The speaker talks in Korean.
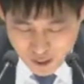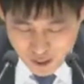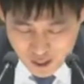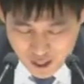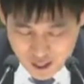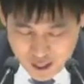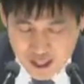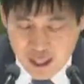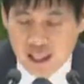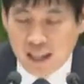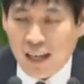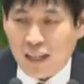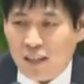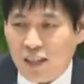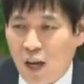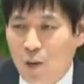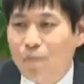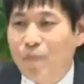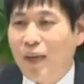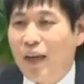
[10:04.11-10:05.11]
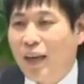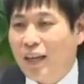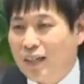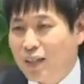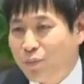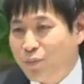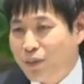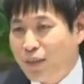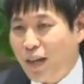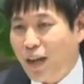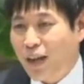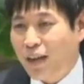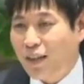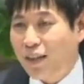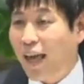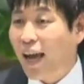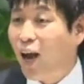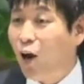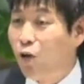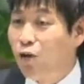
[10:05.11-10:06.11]
하나님께서 함께 하십니다.
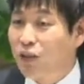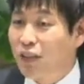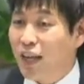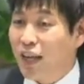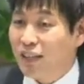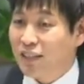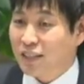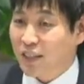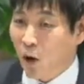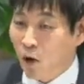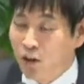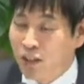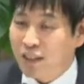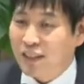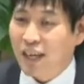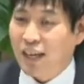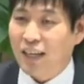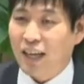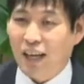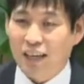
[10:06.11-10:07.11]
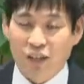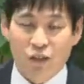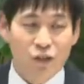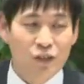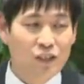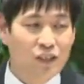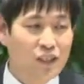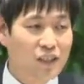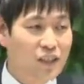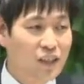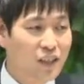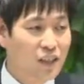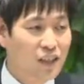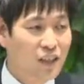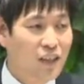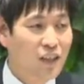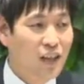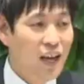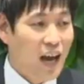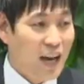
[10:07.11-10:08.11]
내가 어디에 어느 자리에 있든지
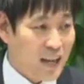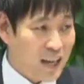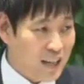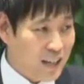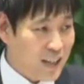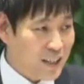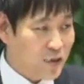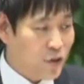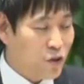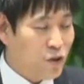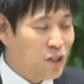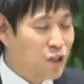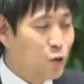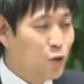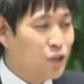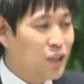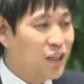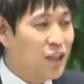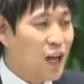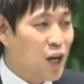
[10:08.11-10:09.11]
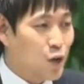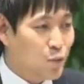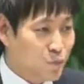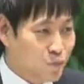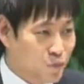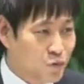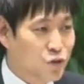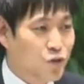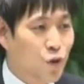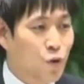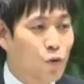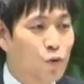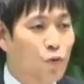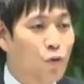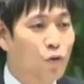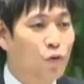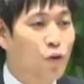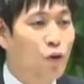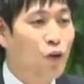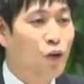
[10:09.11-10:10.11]
하나님께서 그곳에 나를
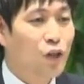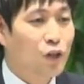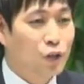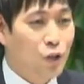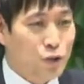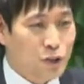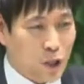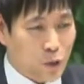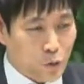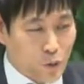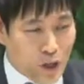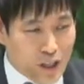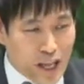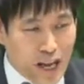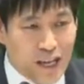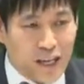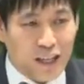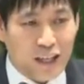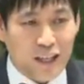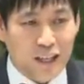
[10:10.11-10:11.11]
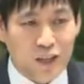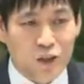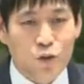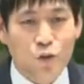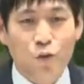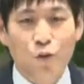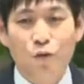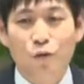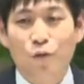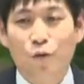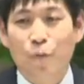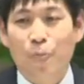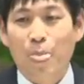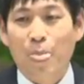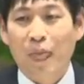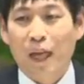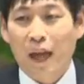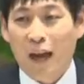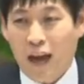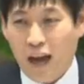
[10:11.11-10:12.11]
부르셨고 그곳에 또한 할 일이 있고
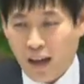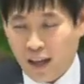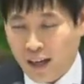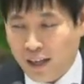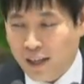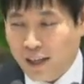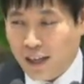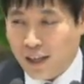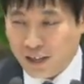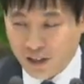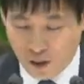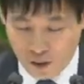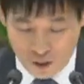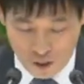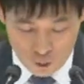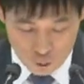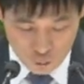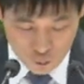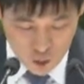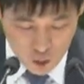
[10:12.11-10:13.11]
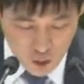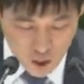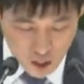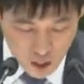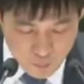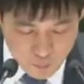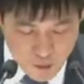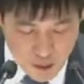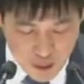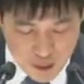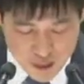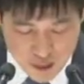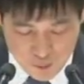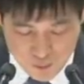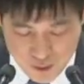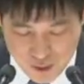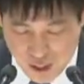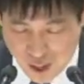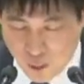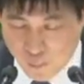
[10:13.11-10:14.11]
하나님께서 우리와 함께
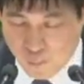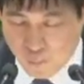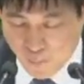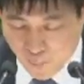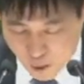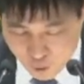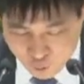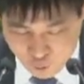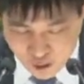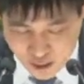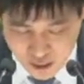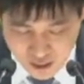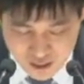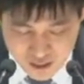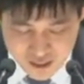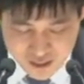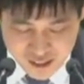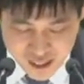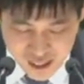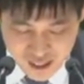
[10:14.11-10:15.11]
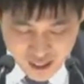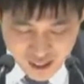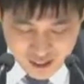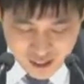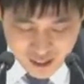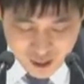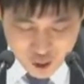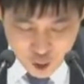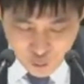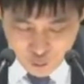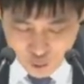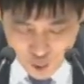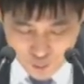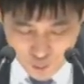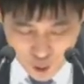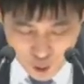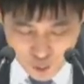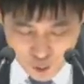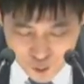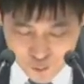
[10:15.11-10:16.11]
하십니다. 우리가 있는 자리에 대해서
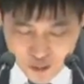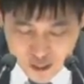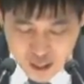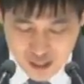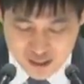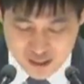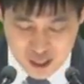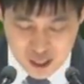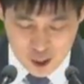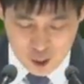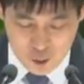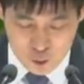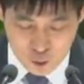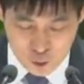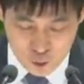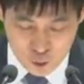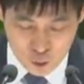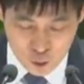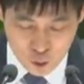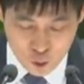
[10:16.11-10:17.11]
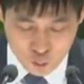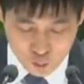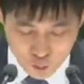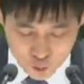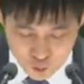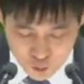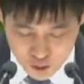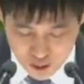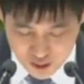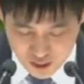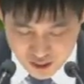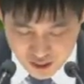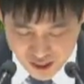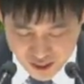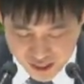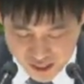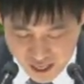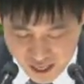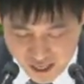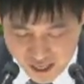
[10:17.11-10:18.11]
불평 불만하지 않고 묵묵히 그
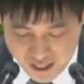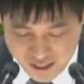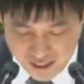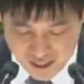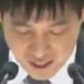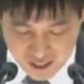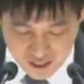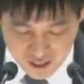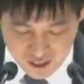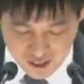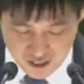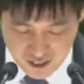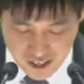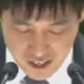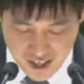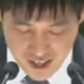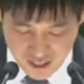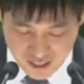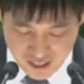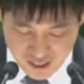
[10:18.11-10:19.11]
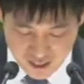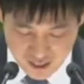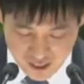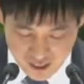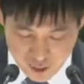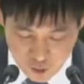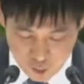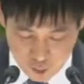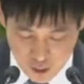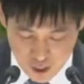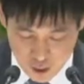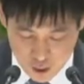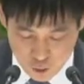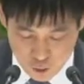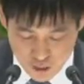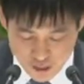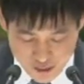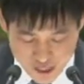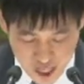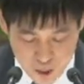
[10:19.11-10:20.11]
일을 행할 때 하나님께서 우리에게
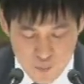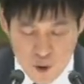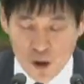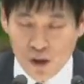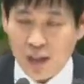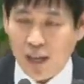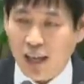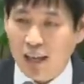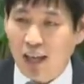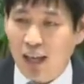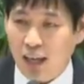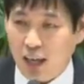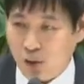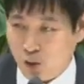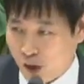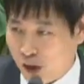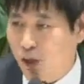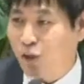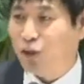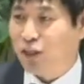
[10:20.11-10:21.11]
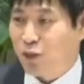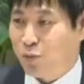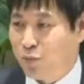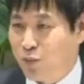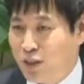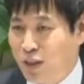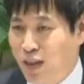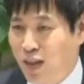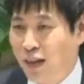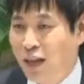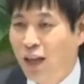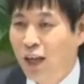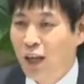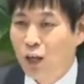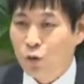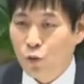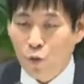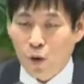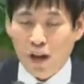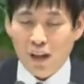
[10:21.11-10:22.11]
주신 사명을 깨닫게 될 것입니다.
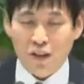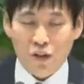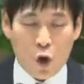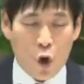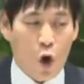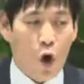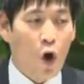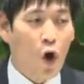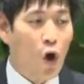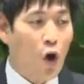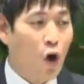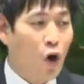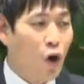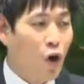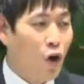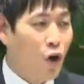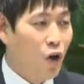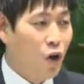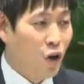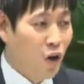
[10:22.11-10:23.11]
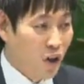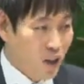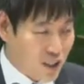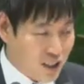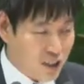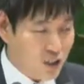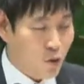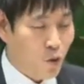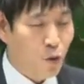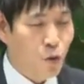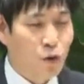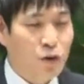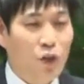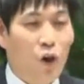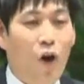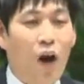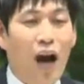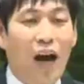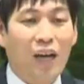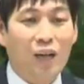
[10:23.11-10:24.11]
또한 더 크고 더
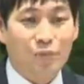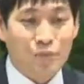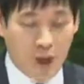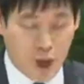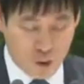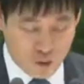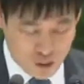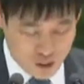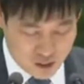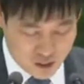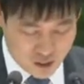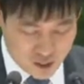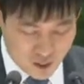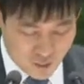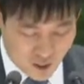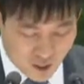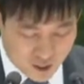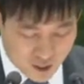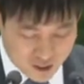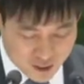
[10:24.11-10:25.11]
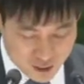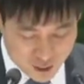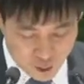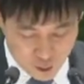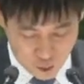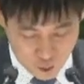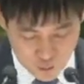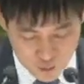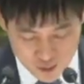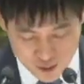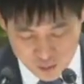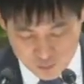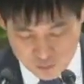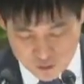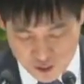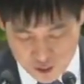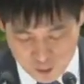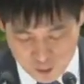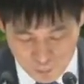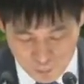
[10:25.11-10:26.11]
아름다운 일들을 맡기실 줄로
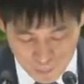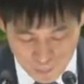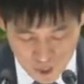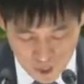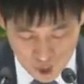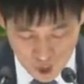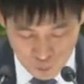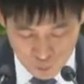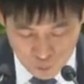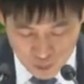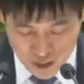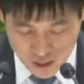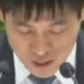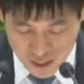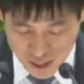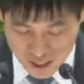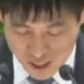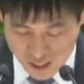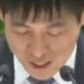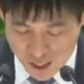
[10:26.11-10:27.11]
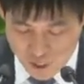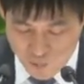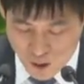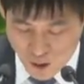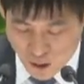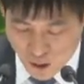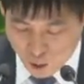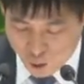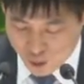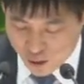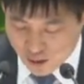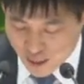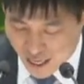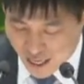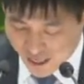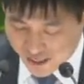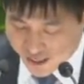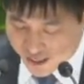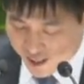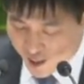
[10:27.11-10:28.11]
믿습니다. 모세는 하나님께 맡겨주신
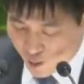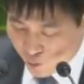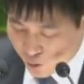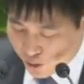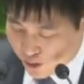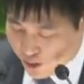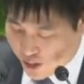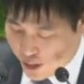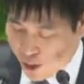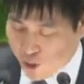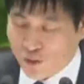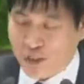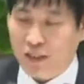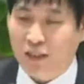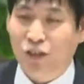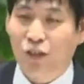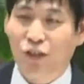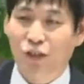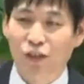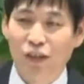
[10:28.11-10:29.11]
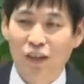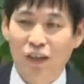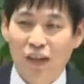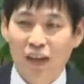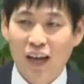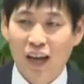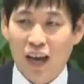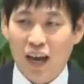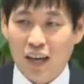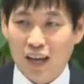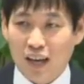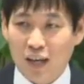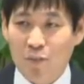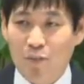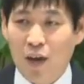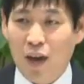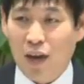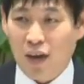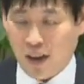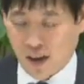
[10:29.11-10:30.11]
양치기의 모습 가운데서
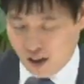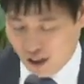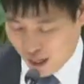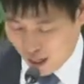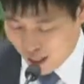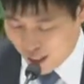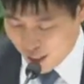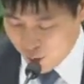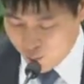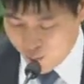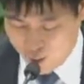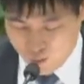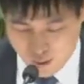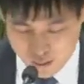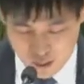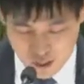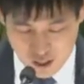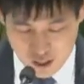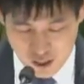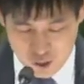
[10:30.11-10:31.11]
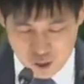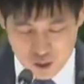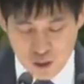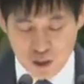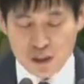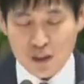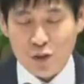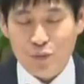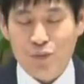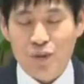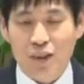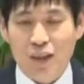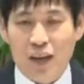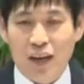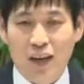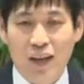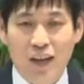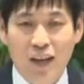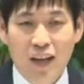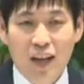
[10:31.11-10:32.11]
하나님의 하나님을 만나게 되었습니다.
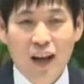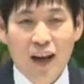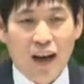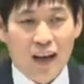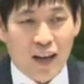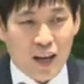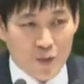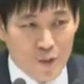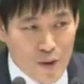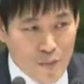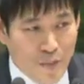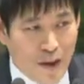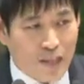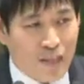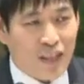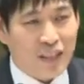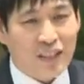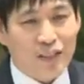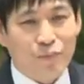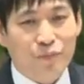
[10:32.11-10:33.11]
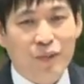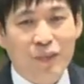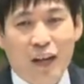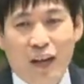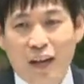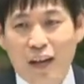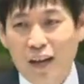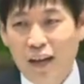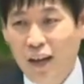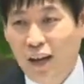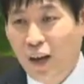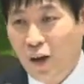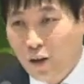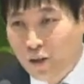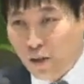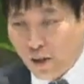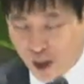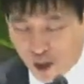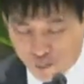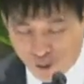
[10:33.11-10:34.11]
하나님을 만났습니다.
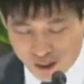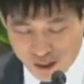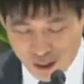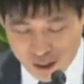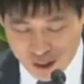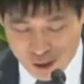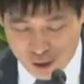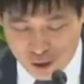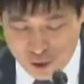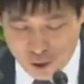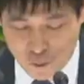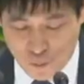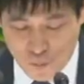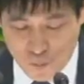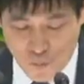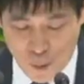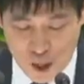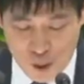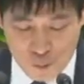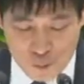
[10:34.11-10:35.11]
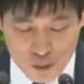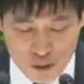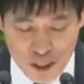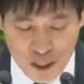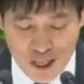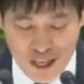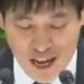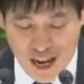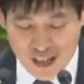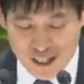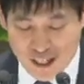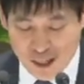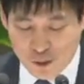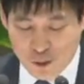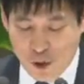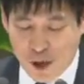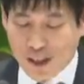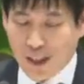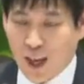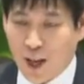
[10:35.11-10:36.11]
어떻게 만났죠? 모세가 양을
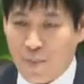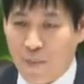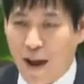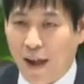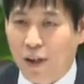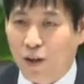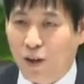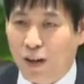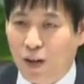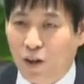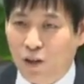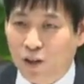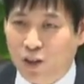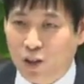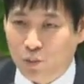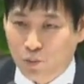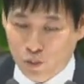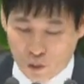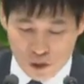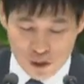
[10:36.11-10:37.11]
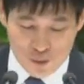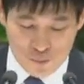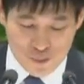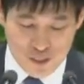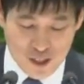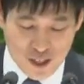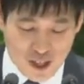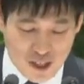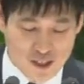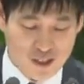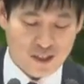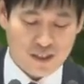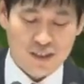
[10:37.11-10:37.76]
인도하다가 발견한 것이 무엇입니까?